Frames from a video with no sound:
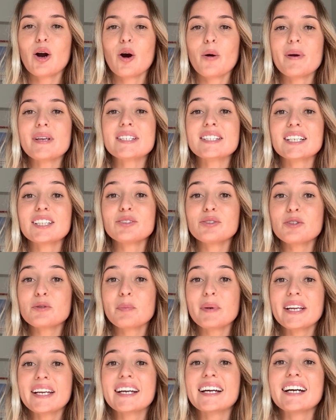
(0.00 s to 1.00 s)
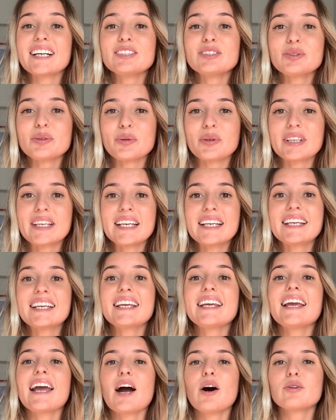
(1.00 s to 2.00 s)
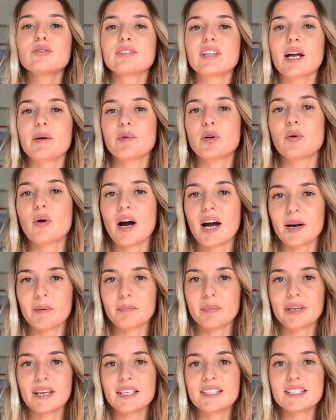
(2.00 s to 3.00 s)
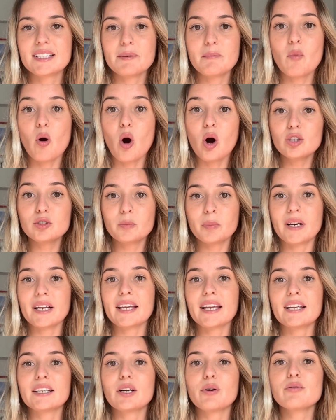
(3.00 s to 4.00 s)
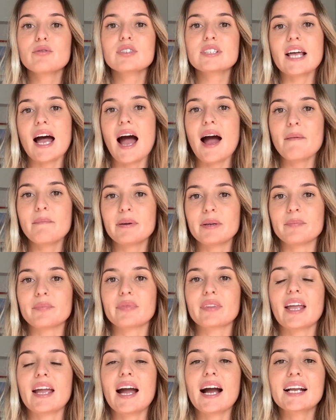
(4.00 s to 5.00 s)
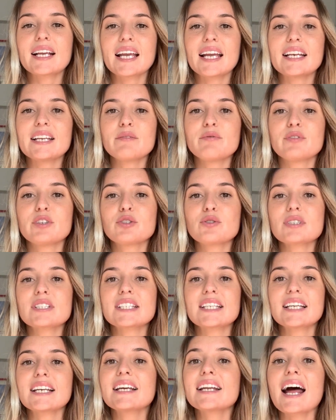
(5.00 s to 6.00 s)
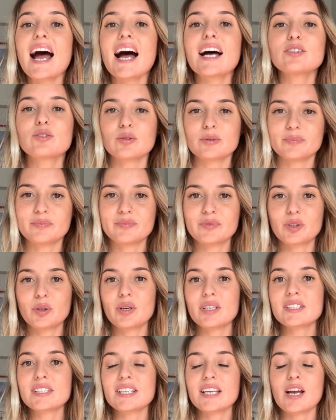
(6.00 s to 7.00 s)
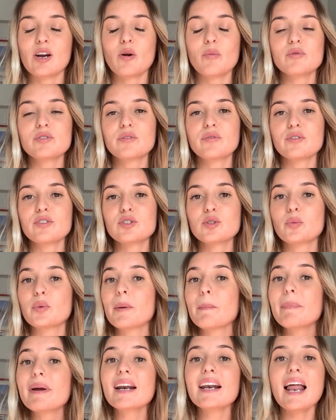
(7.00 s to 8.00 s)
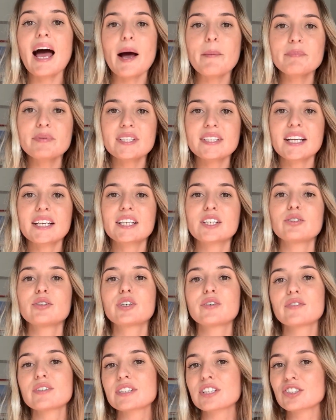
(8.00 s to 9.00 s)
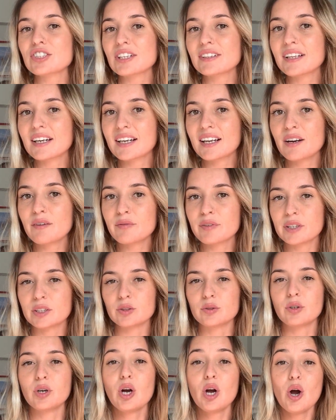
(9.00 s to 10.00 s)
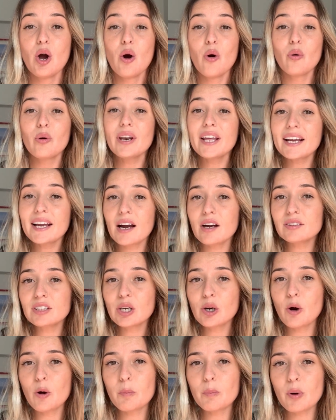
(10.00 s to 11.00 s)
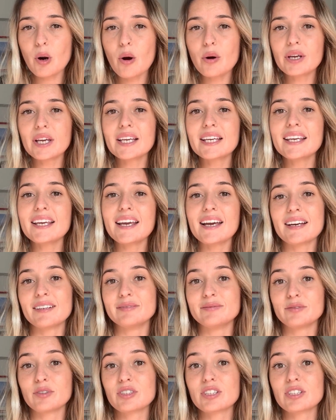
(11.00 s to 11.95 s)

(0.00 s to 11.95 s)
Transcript: Começando explicando o que, que é o Time Warp. Esse modo, para quem não sabe, é aquele vídeo acelerado. Então, assim, é como se fosse um hiperlapse daquilo que você já está gravando. O legal da GoPro, o que, que é?